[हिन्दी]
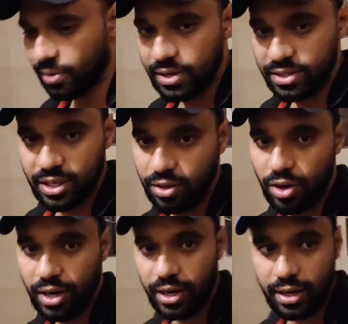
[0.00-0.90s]
अपना वेस्टर्न
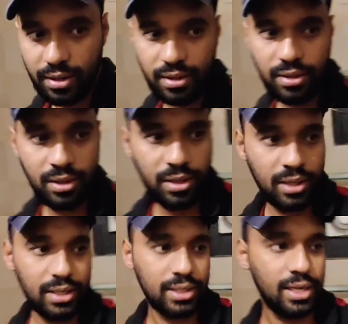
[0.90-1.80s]
टॉयलेट है
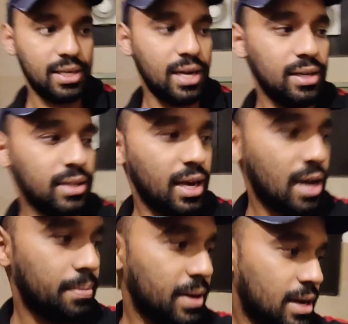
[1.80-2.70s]
इसके साथ
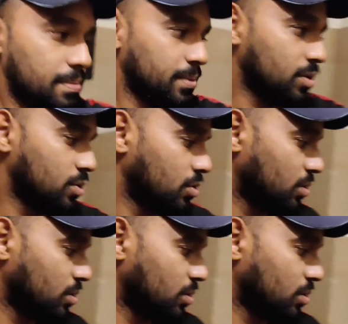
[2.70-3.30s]
यहाँ पे आपको